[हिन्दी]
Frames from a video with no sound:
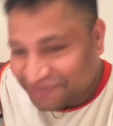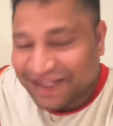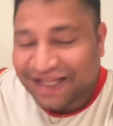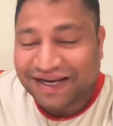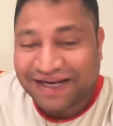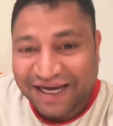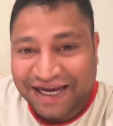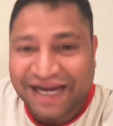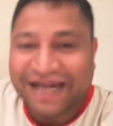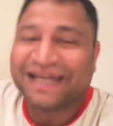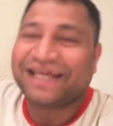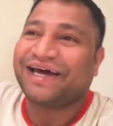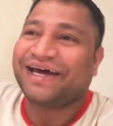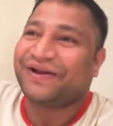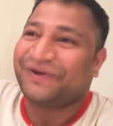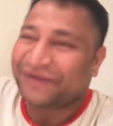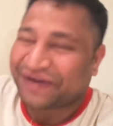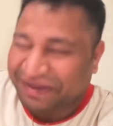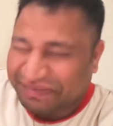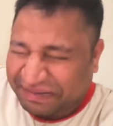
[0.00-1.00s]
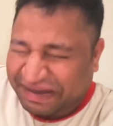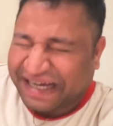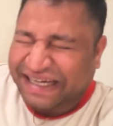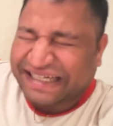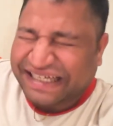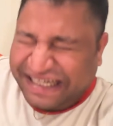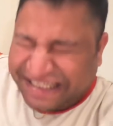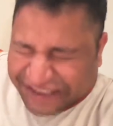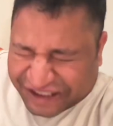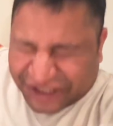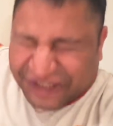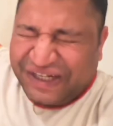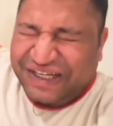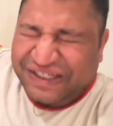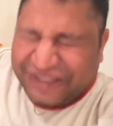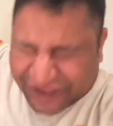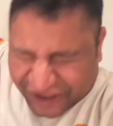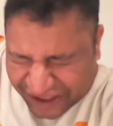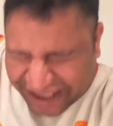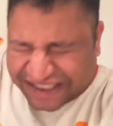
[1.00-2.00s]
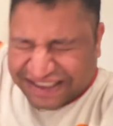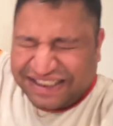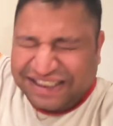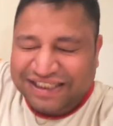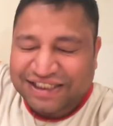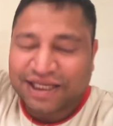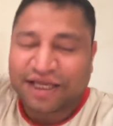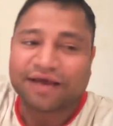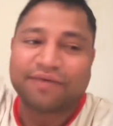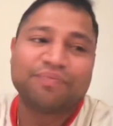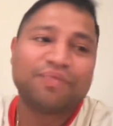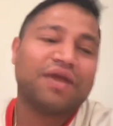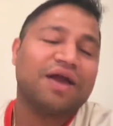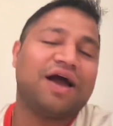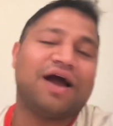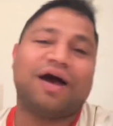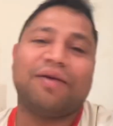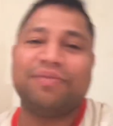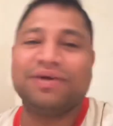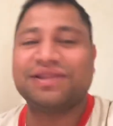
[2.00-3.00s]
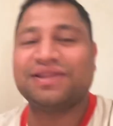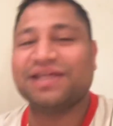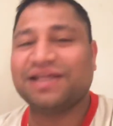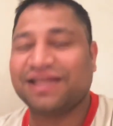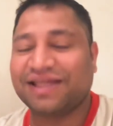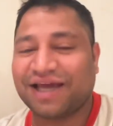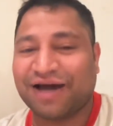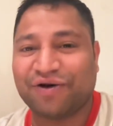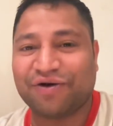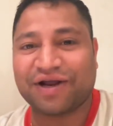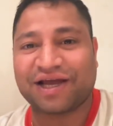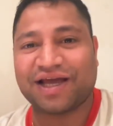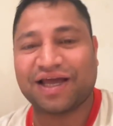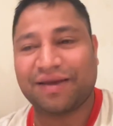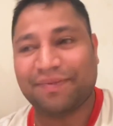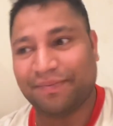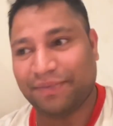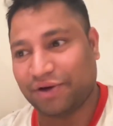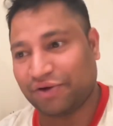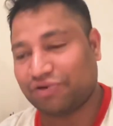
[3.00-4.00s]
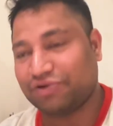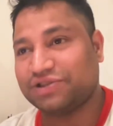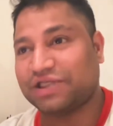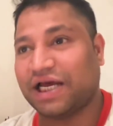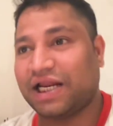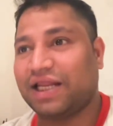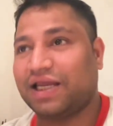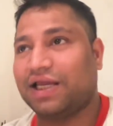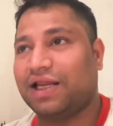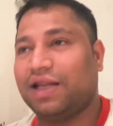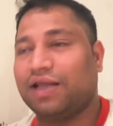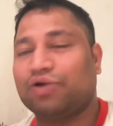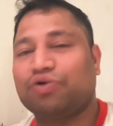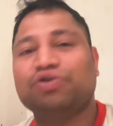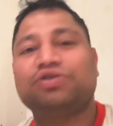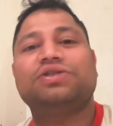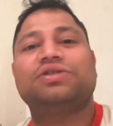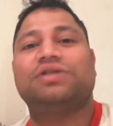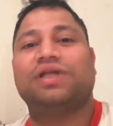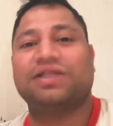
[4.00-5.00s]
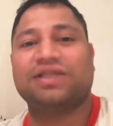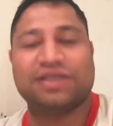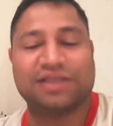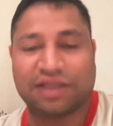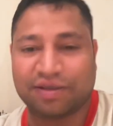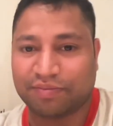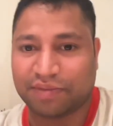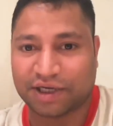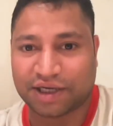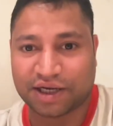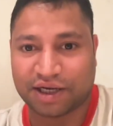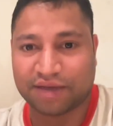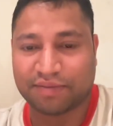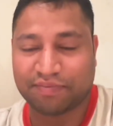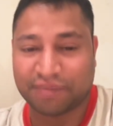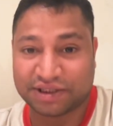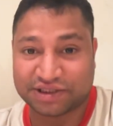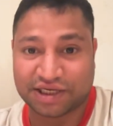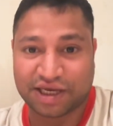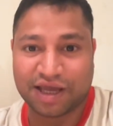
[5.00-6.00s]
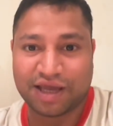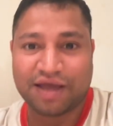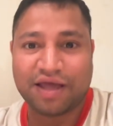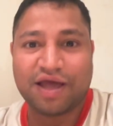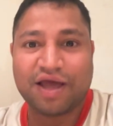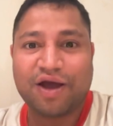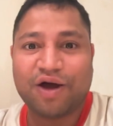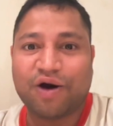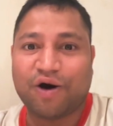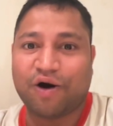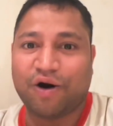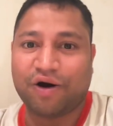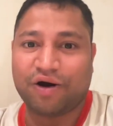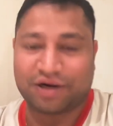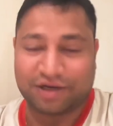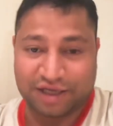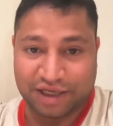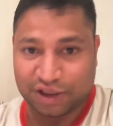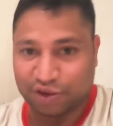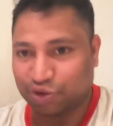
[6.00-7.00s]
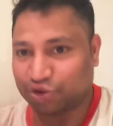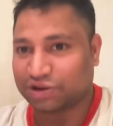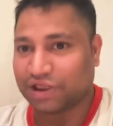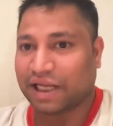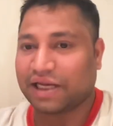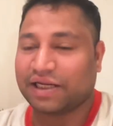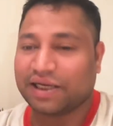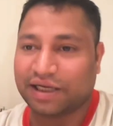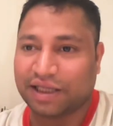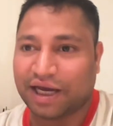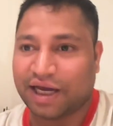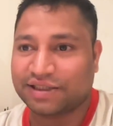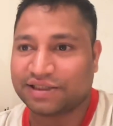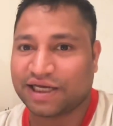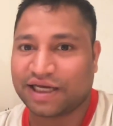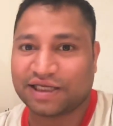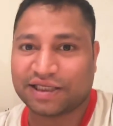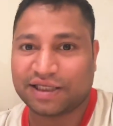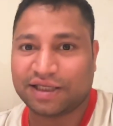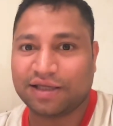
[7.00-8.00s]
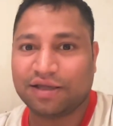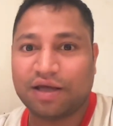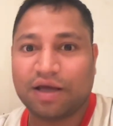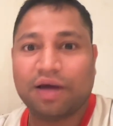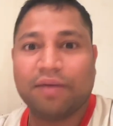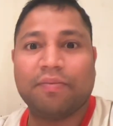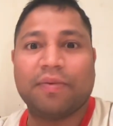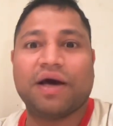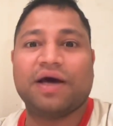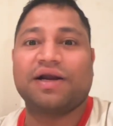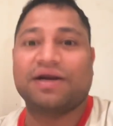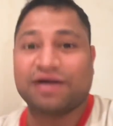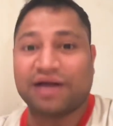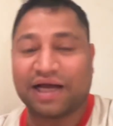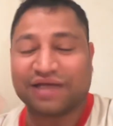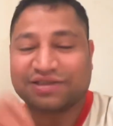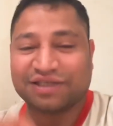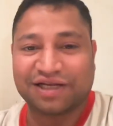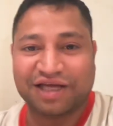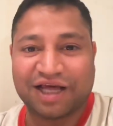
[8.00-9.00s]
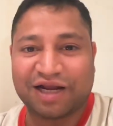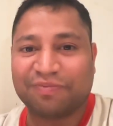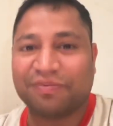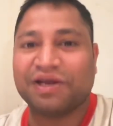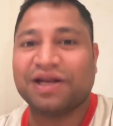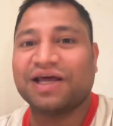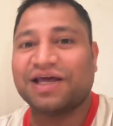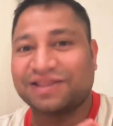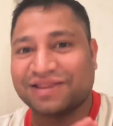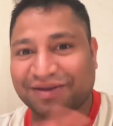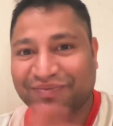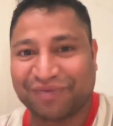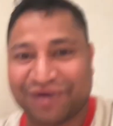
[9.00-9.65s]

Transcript: रिलेट करोगे भाई ये छोटी छोटी चीजें अभी सीन क्या हो रखा है मेरे को जाने के लिए कुछ दस ही दिन बका है बचा है और कल जो सैलरी आ जाएगी मगर राशन घर पे ना एकदम